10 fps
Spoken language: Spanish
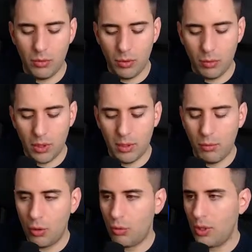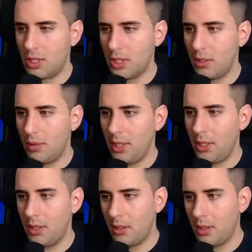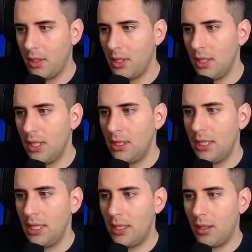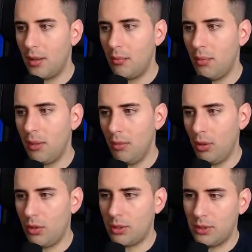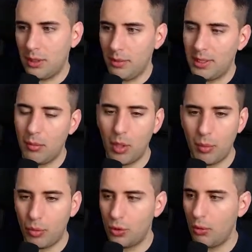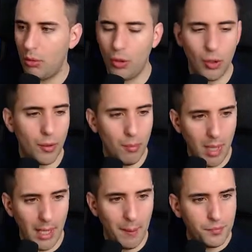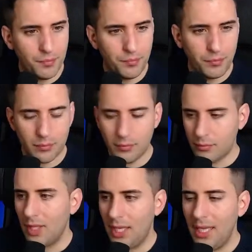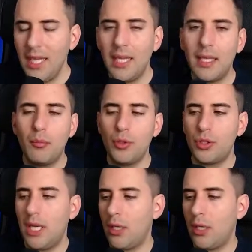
Yo, por ejemplo, voy a escribir el de mi blog davidzamora.blog, vale. Y le damos a